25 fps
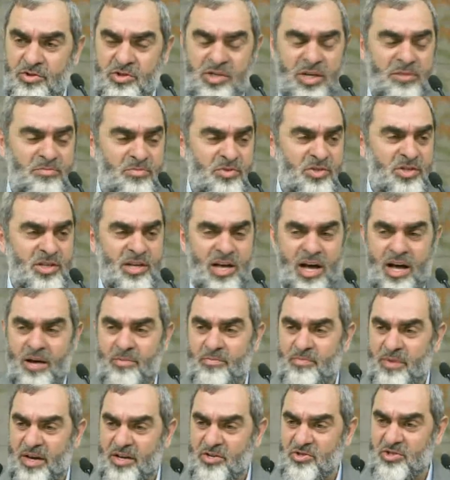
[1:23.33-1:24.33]

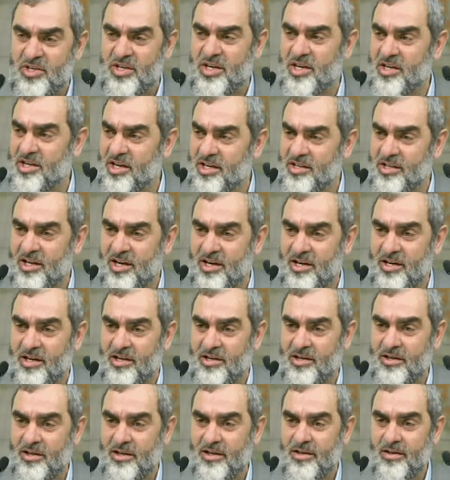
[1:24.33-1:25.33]
simsiyah pencere
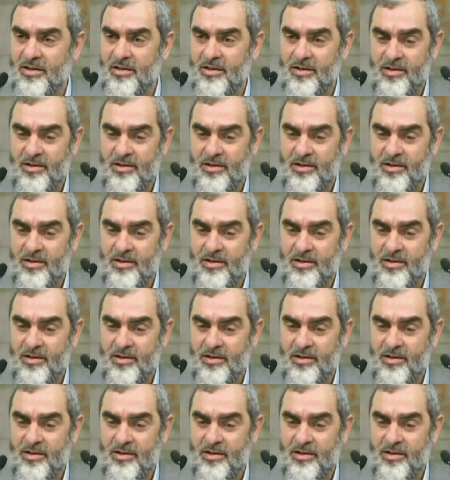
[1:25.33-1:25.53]
kenarları